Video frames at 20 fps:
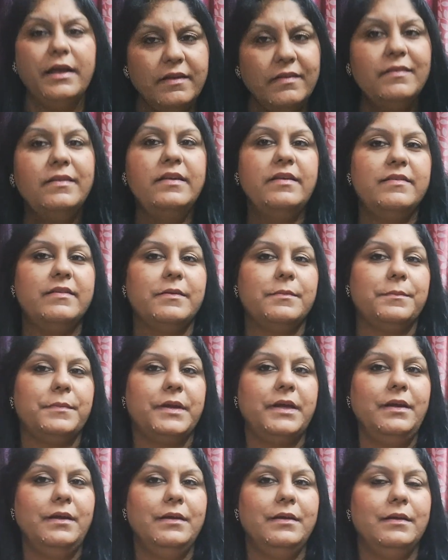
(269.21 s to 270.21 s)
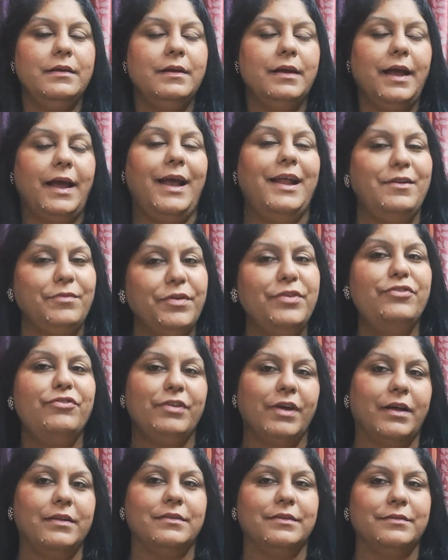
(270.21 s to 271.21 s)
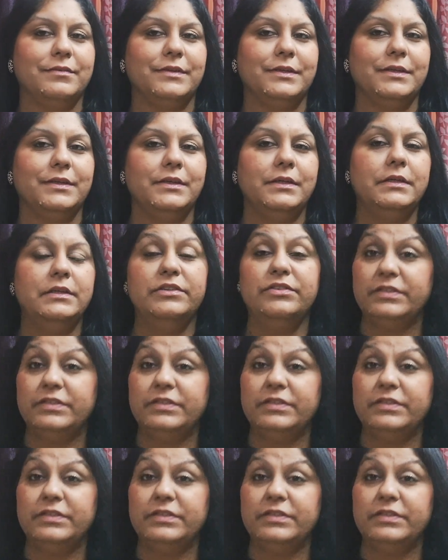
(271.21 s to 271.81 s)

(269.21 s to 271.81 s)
इस सीज़न में एलविश यादव ने